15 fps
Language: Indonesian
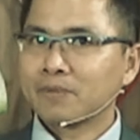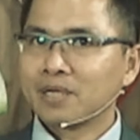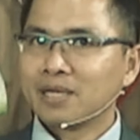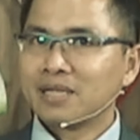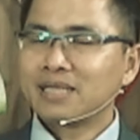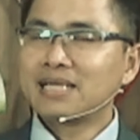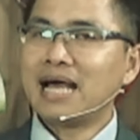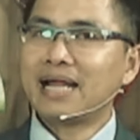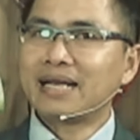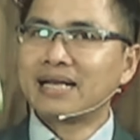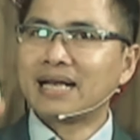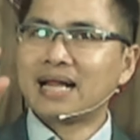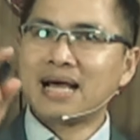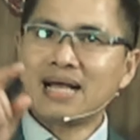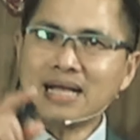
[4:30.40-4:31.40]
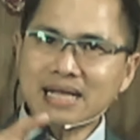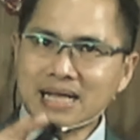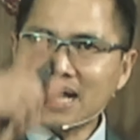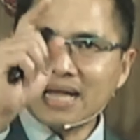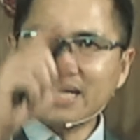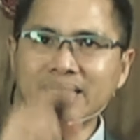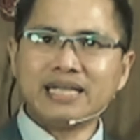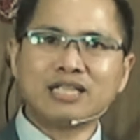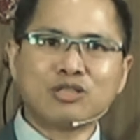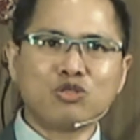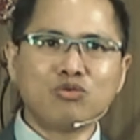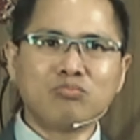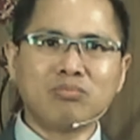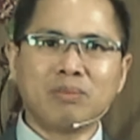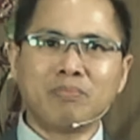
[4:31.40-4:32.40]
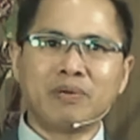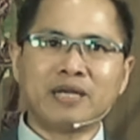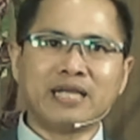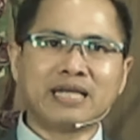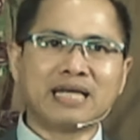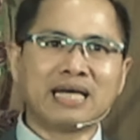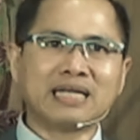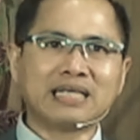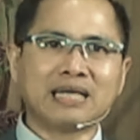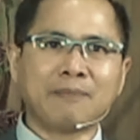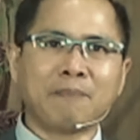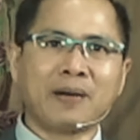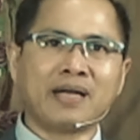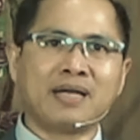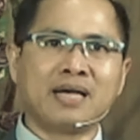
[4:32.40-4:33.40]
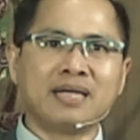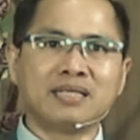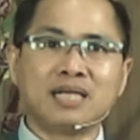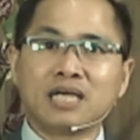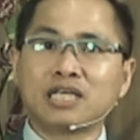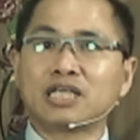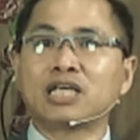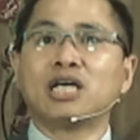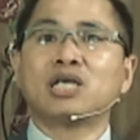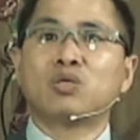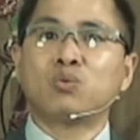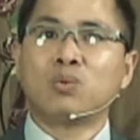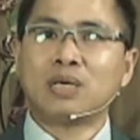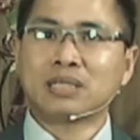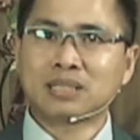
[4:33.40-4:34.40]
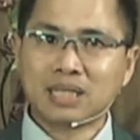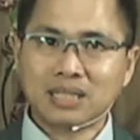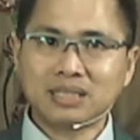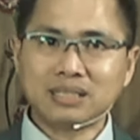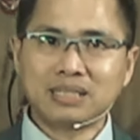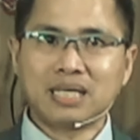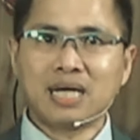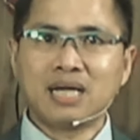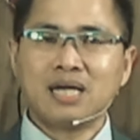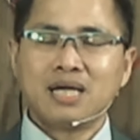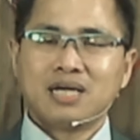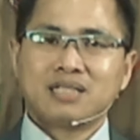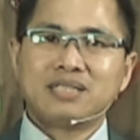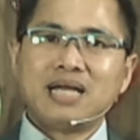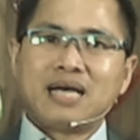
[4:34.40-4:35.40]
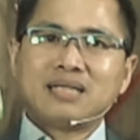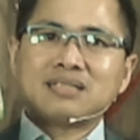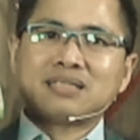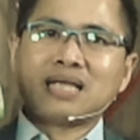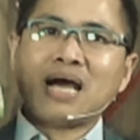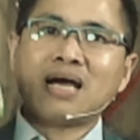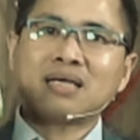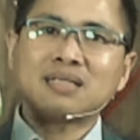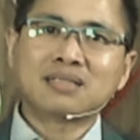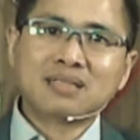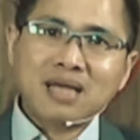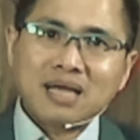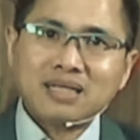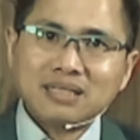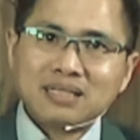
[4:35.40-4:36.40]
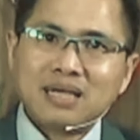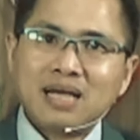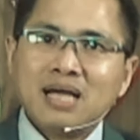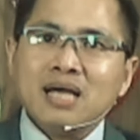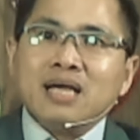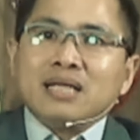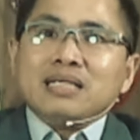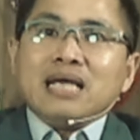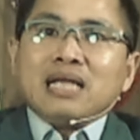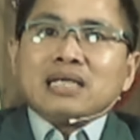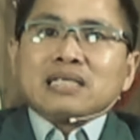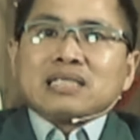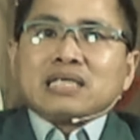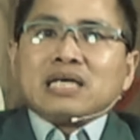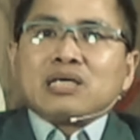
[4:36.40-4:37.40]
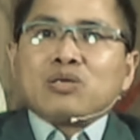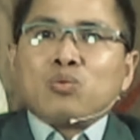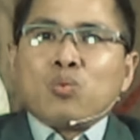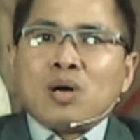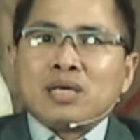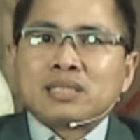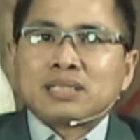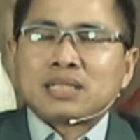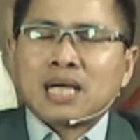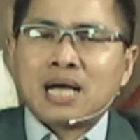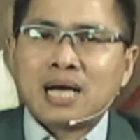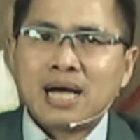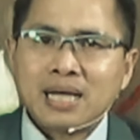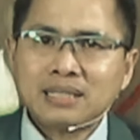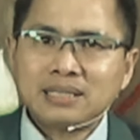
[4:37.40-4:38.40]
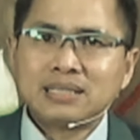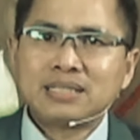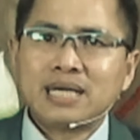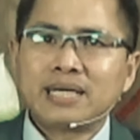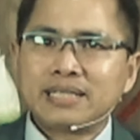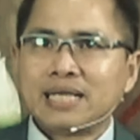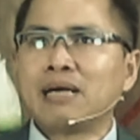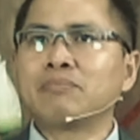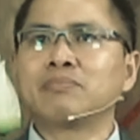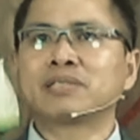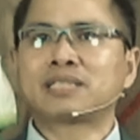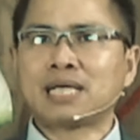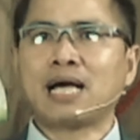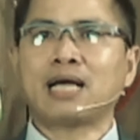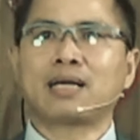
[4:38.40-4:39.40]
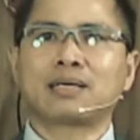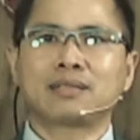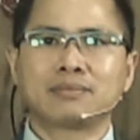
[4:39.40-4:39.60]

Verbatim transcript: Dan naga itu memberikan kepadanya kekuatannya dan tahtanya dan kekuasaannya yang besar.